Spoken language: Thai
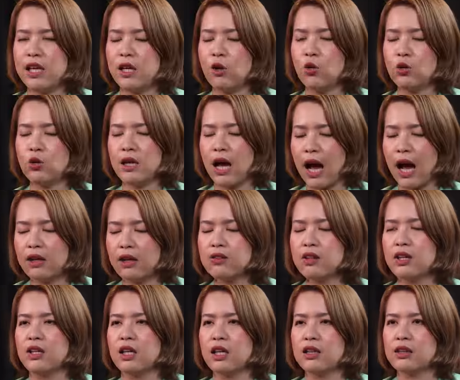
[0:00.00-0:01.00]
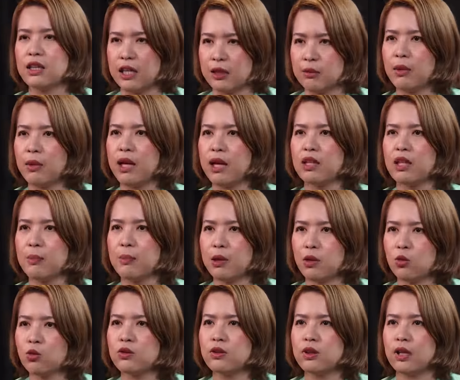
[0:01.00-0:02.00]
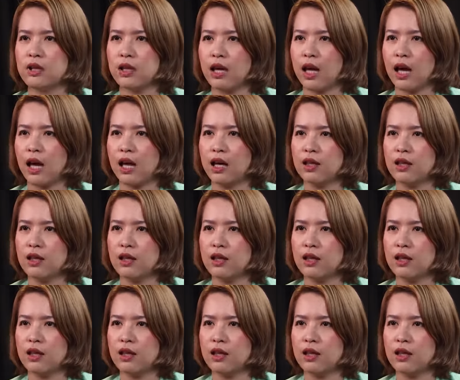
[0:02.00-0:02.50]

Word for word: งนี้คุณทักษิณเนี่ยติดไหมถ้าเป็นคุณเศรษฐา